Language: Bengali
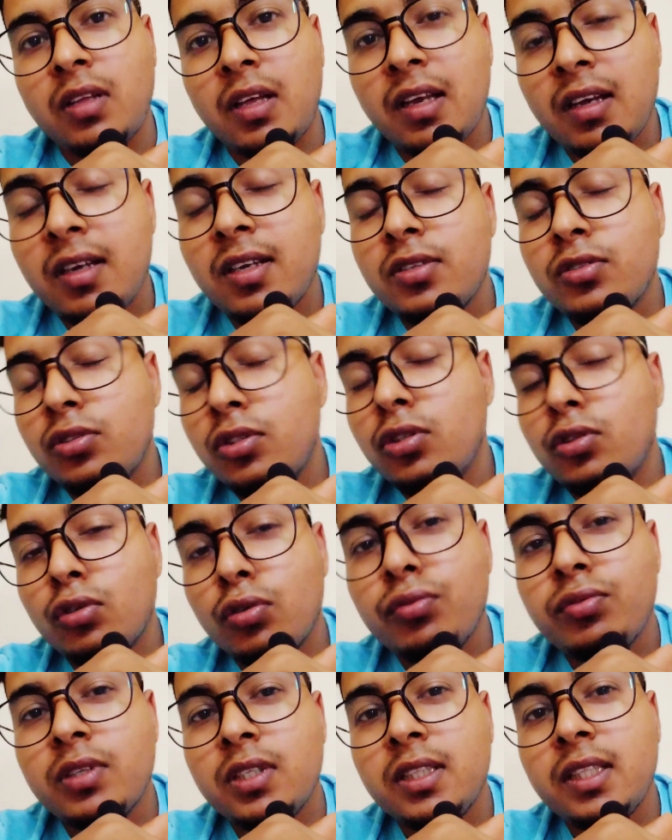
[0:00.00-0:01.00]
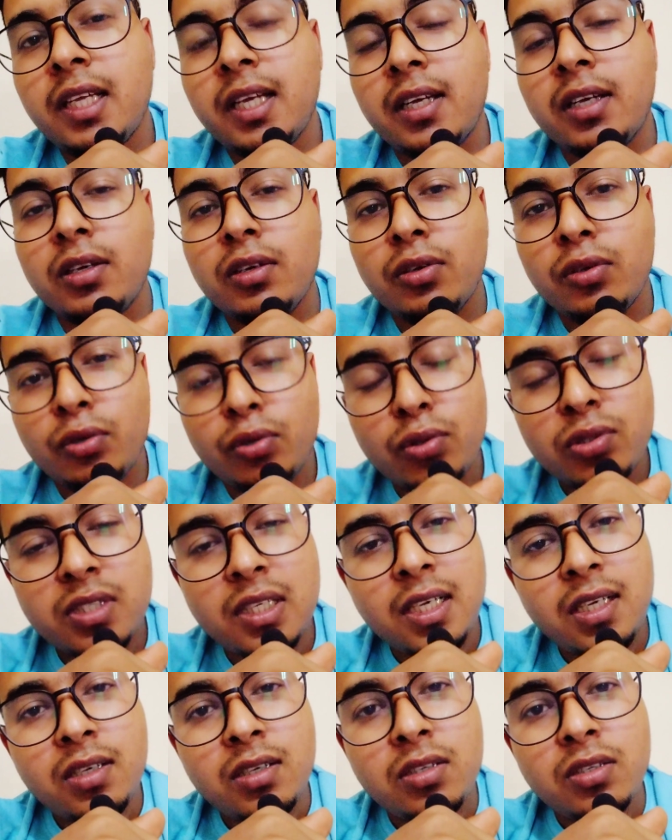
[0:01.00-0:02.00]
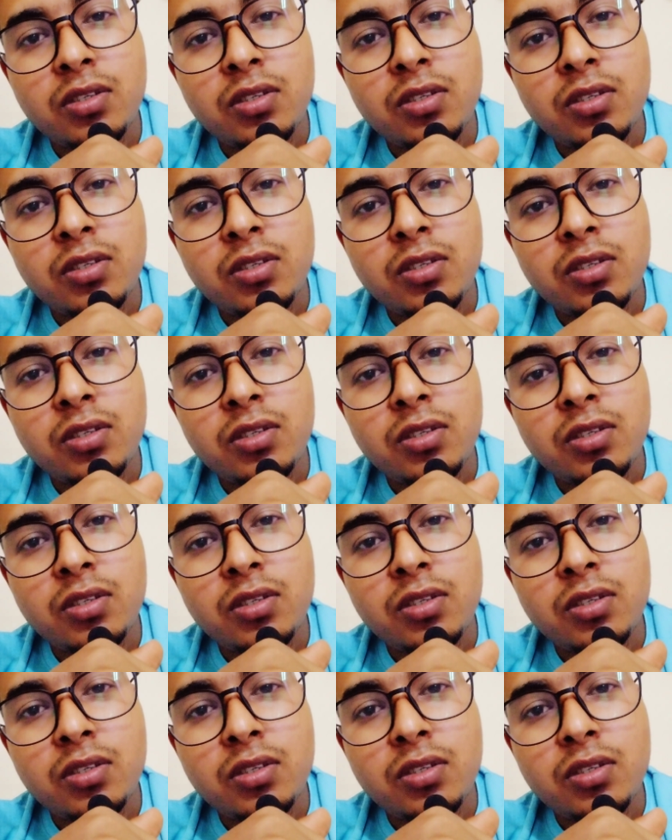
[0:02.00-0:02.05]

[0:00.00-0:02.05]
আল্লাহ যদি তৌফিক দেয় রোজা